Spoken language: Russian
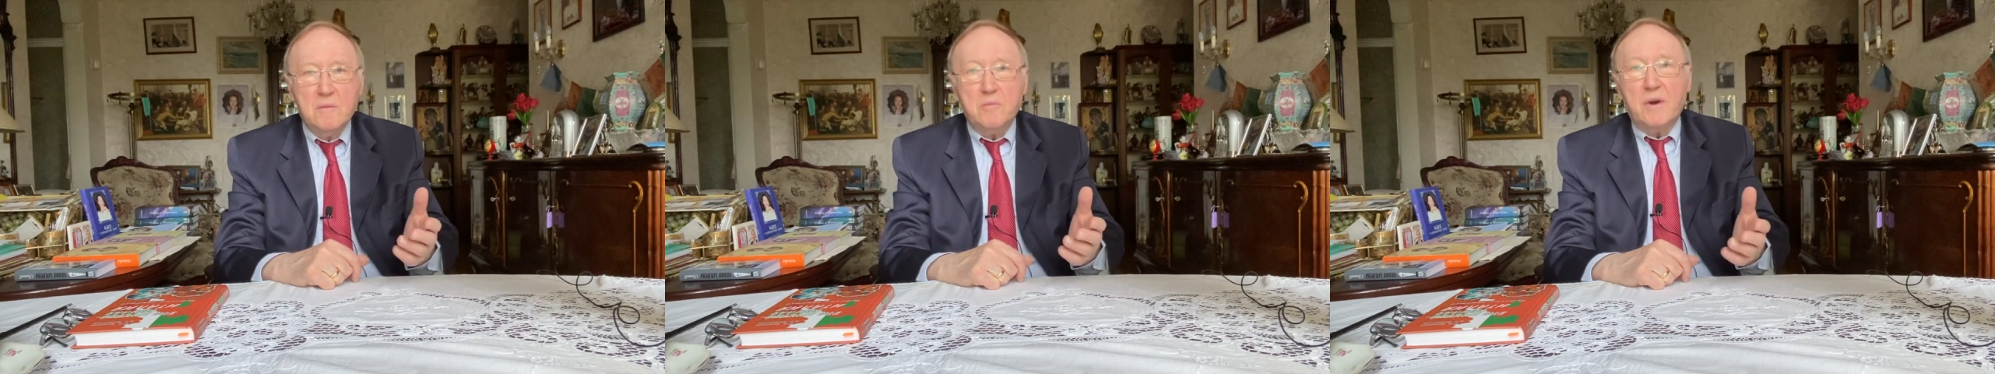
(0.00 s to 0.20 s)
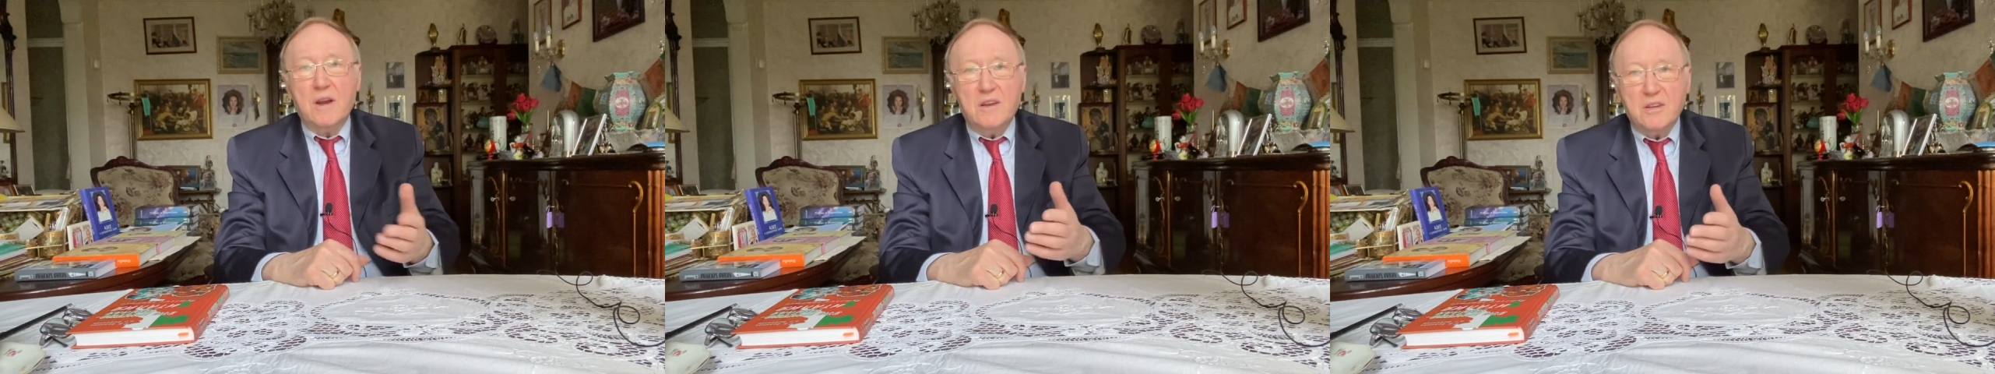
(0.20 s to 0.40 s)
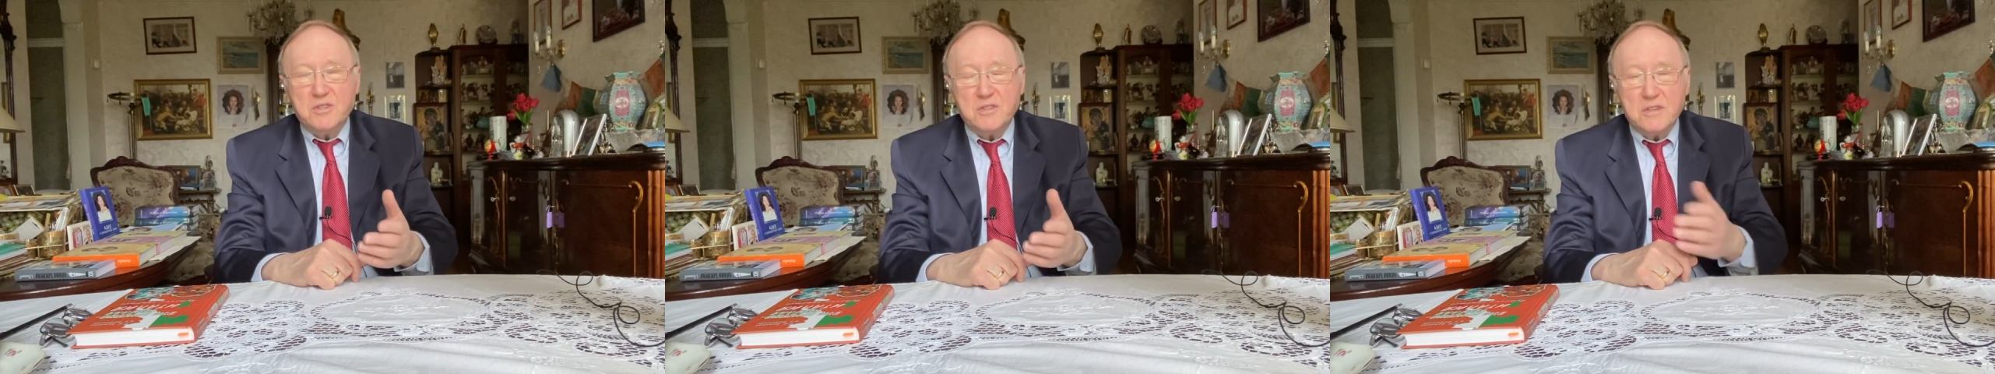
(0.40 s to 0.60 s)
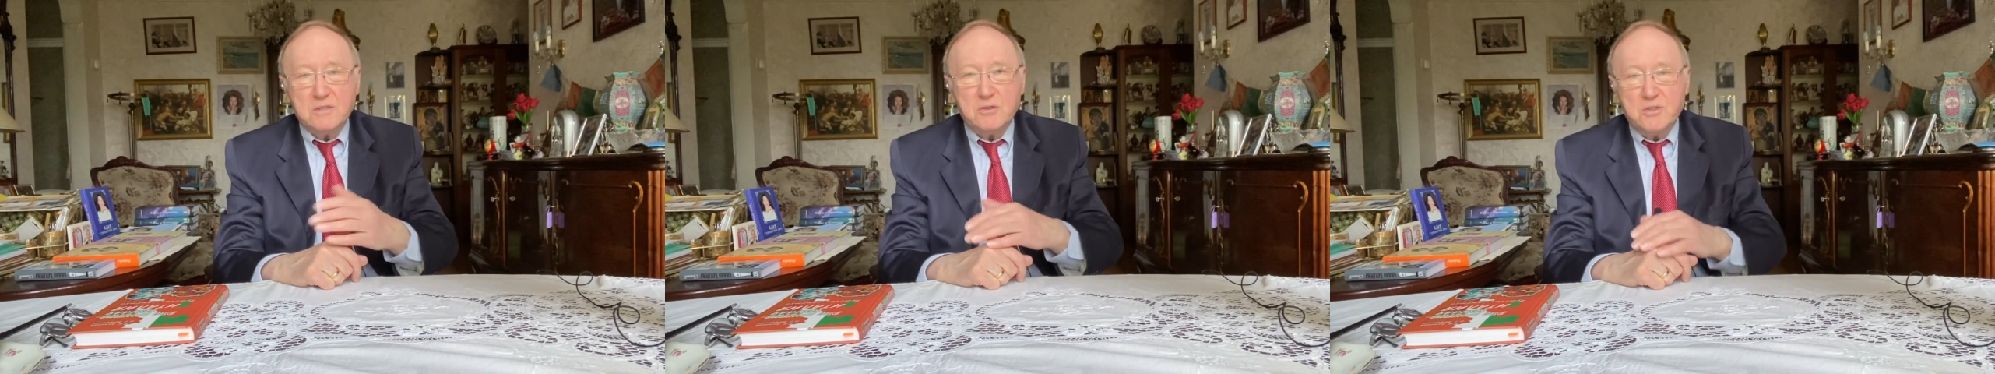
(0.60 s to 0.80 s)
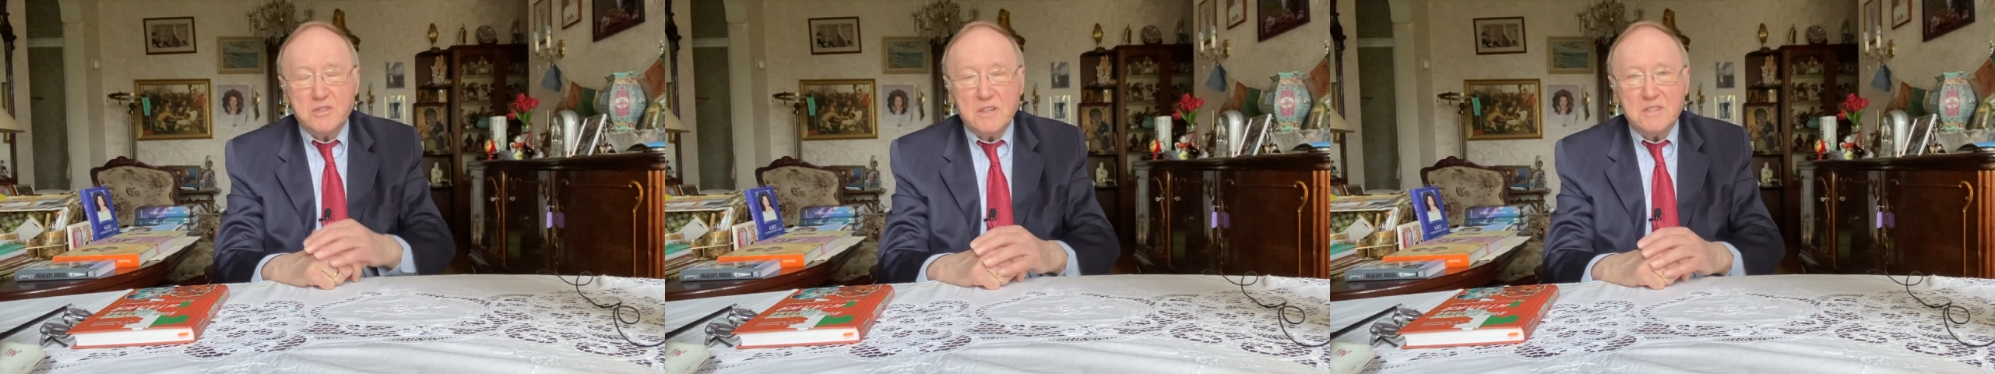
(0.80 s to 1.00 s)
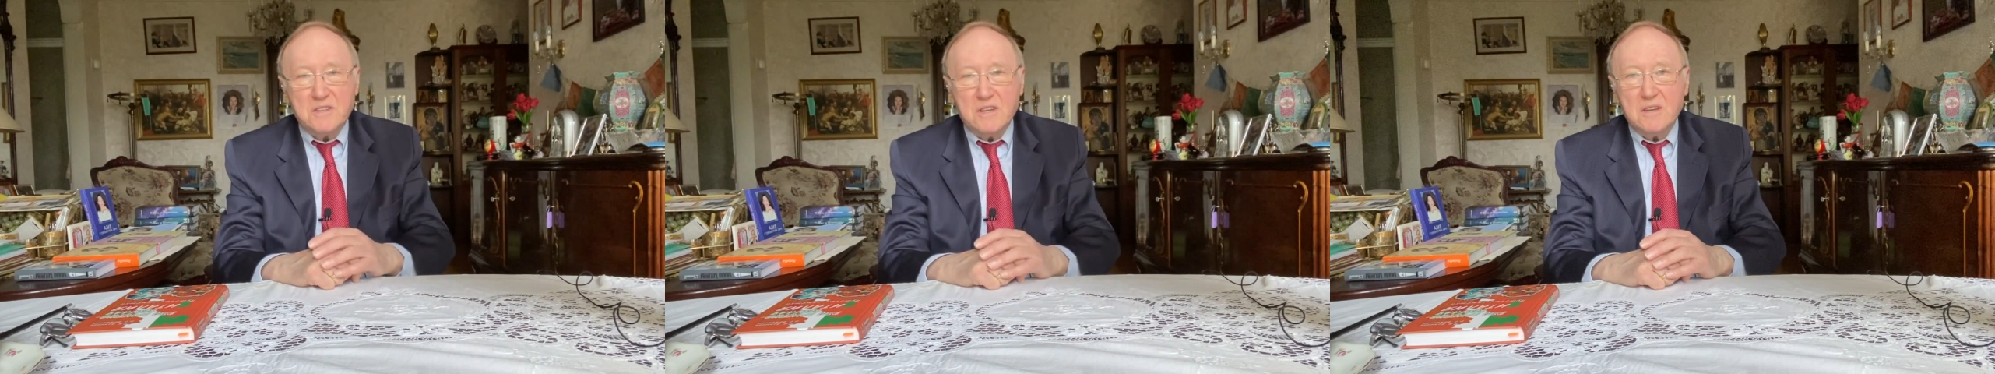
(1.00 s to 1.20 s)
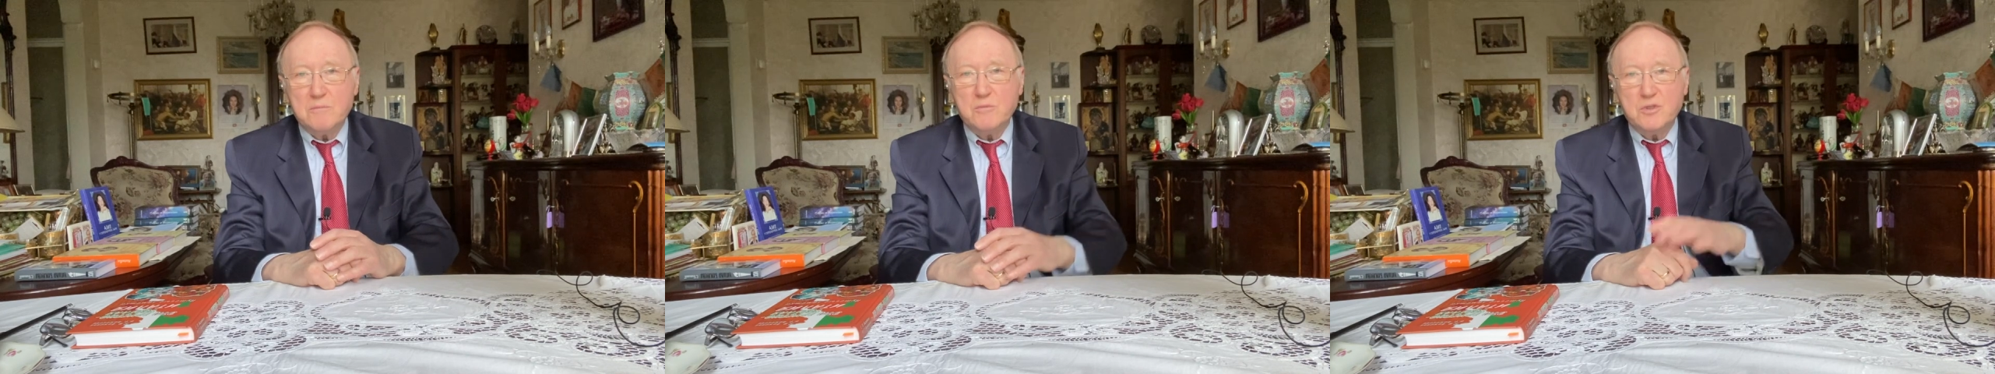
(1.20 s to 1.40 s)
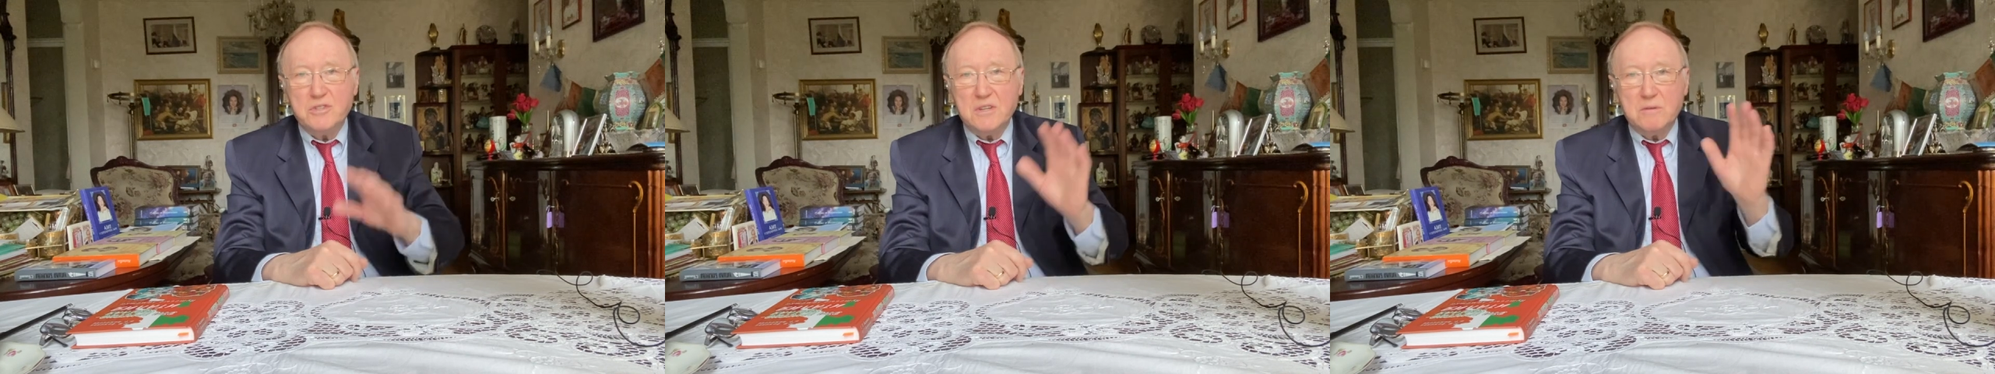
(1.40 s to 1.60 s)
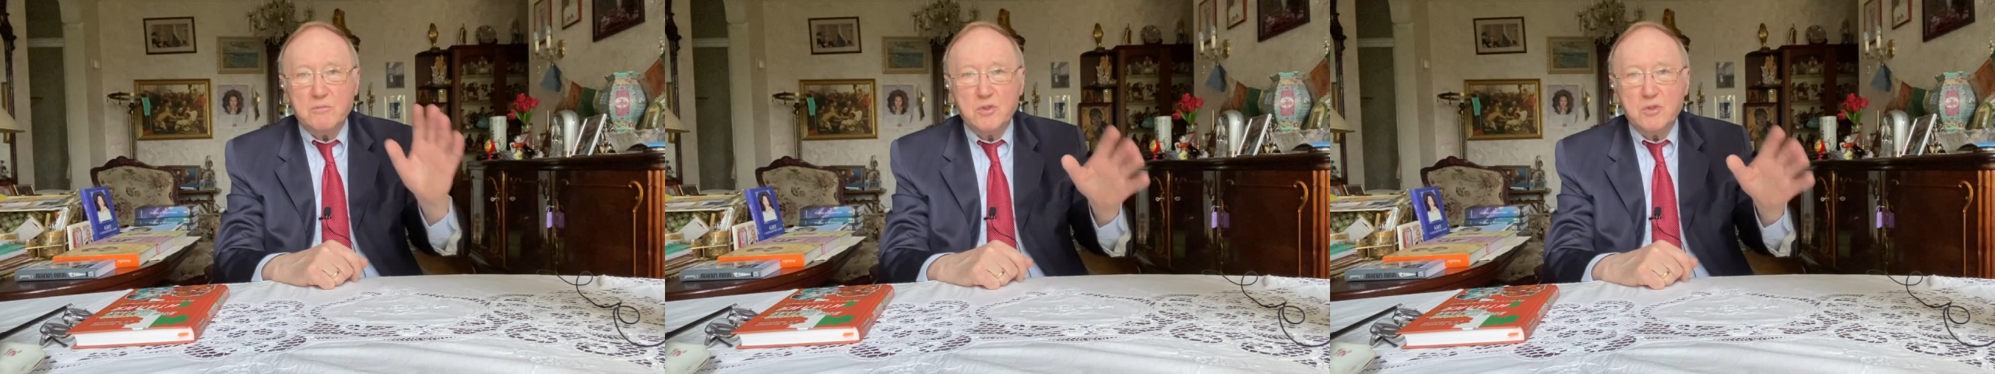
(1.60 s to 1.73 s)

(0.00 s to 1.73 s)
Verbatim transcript: прилично с точки зрения мужчин.